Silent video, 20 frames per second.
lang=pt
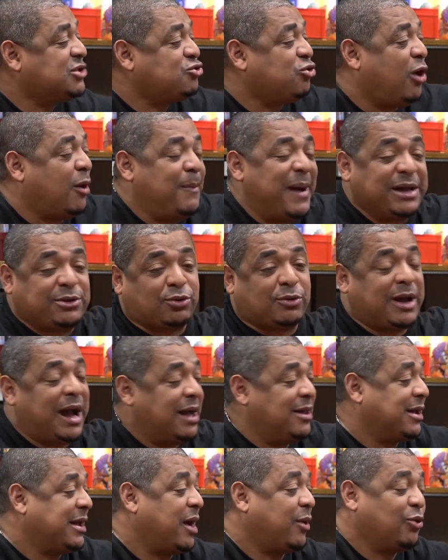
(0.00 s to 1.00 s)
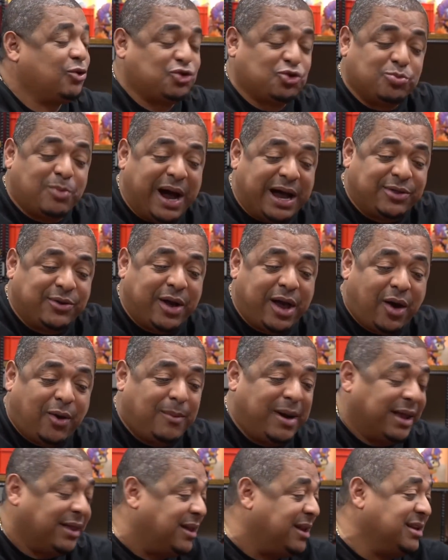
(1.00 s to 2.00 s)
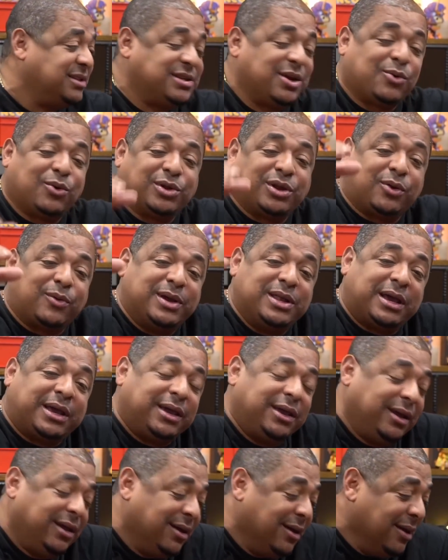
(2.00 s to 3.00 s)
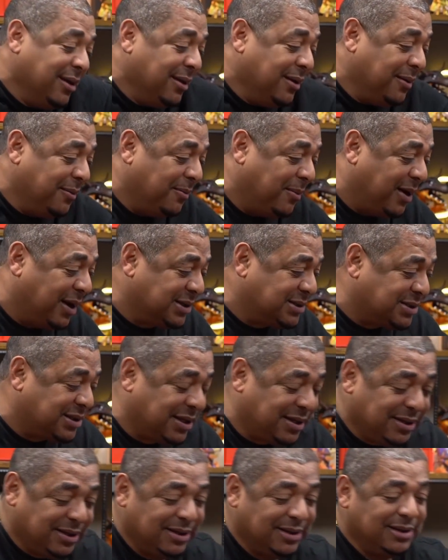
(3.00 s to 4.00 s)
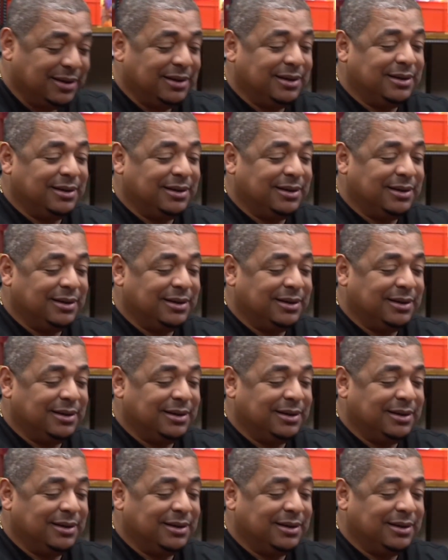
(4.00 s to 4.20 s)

Deixa o Roberto Carlos, que é acostumado ao Real Madrid, se encontra com ele aqui, Manchester.